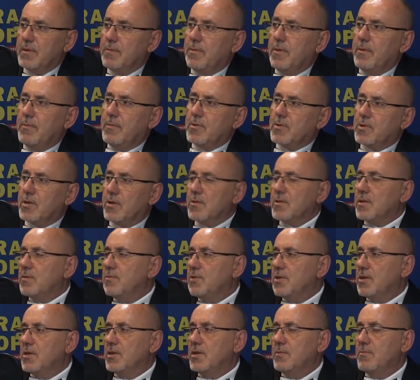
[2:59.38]
bo może o
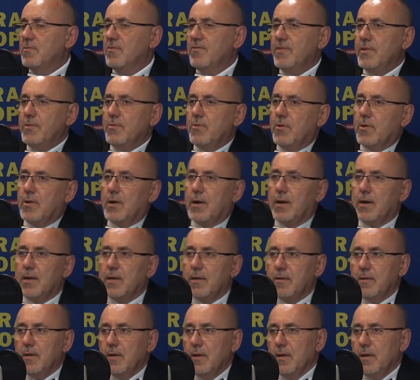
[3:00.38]
tym się nie mówiło, ale